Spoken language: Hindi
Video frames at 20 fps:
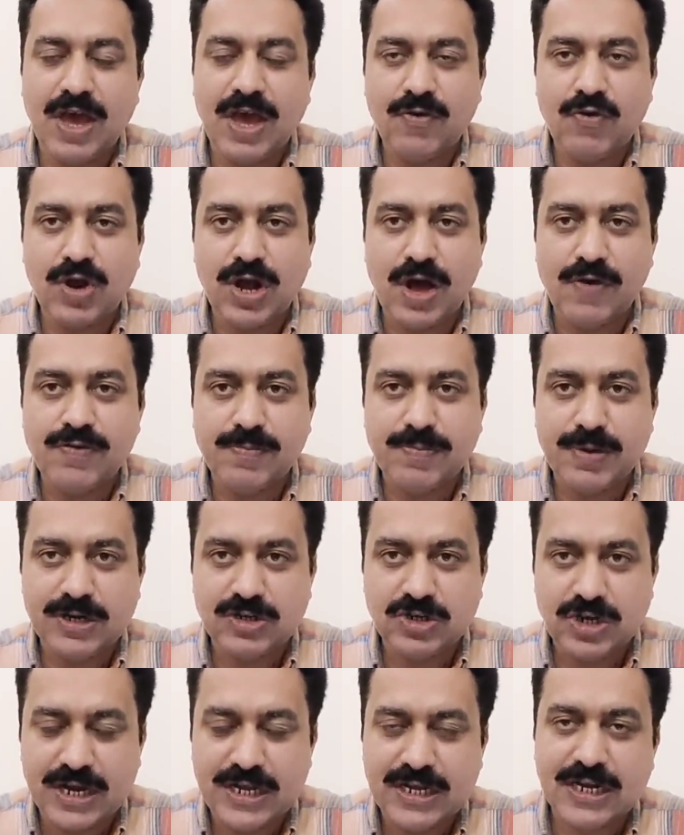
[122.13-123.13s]
हैं वो काफ़ी
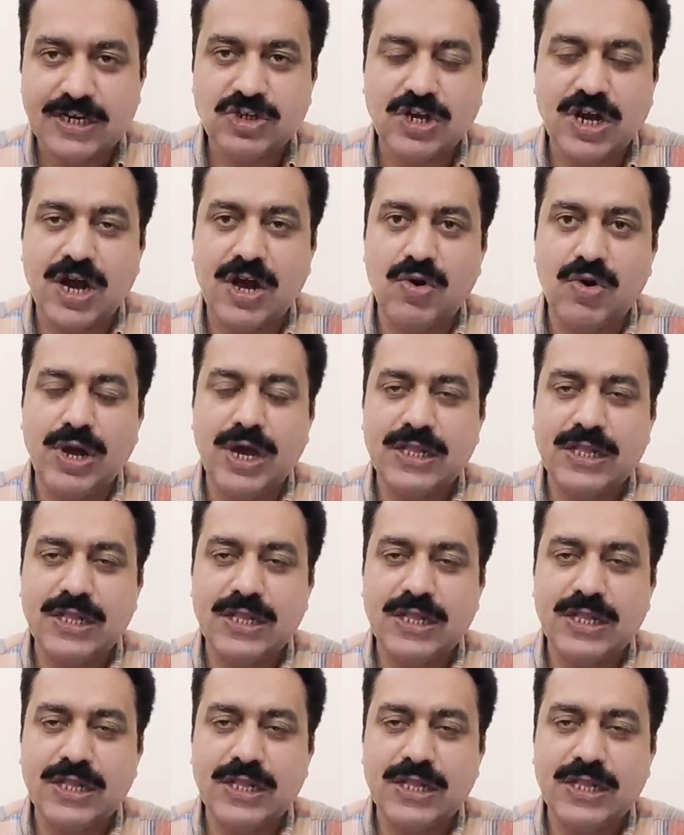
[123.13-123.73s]
परेशानी का शिकार हो गए